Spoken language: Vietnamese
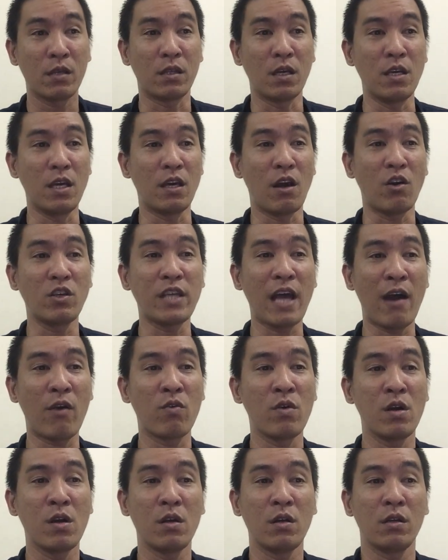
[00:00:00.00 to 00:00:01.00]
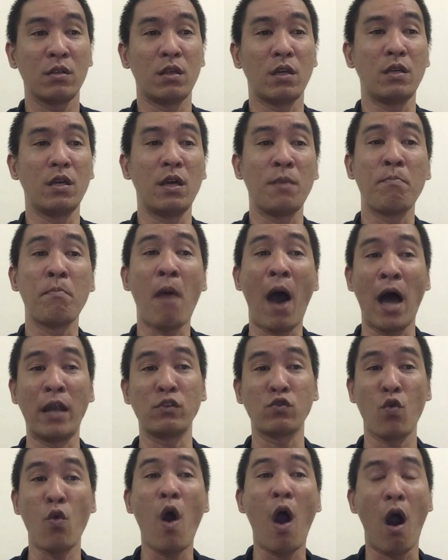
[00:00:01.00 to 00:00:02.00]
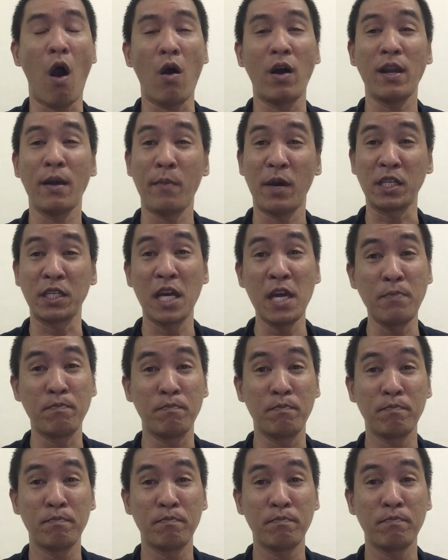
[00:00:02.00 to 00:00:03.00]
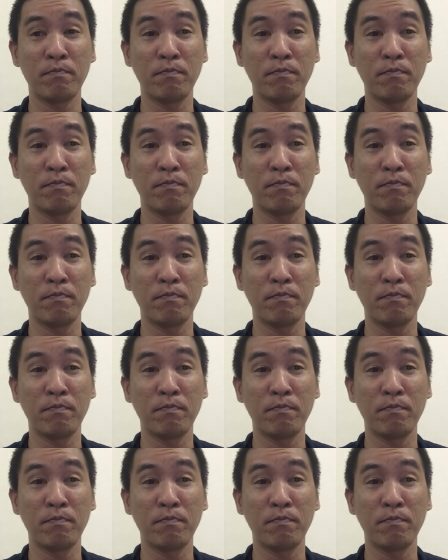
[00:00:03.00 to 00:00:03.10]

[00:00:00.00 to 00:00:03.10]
Tại vì hỏi sao? Tại vì mệnh của họ là mệnh kim,